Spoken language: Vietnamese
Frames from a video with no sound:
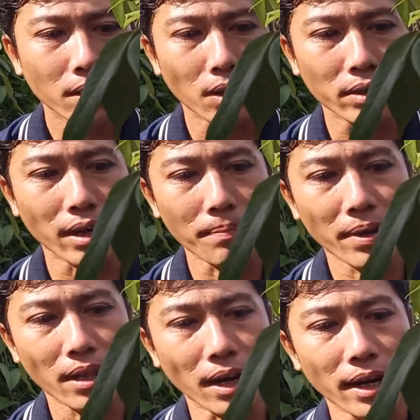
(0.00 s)
toàn sẽ
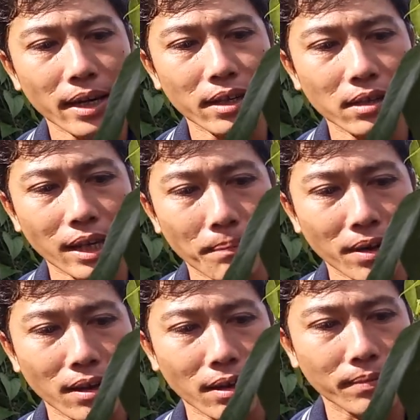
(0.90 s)
lắp giá thể thì vừa tầm
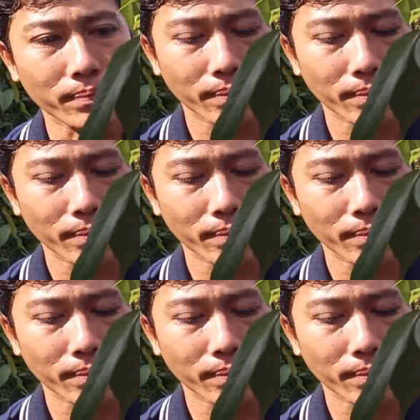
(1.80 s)
nó thôi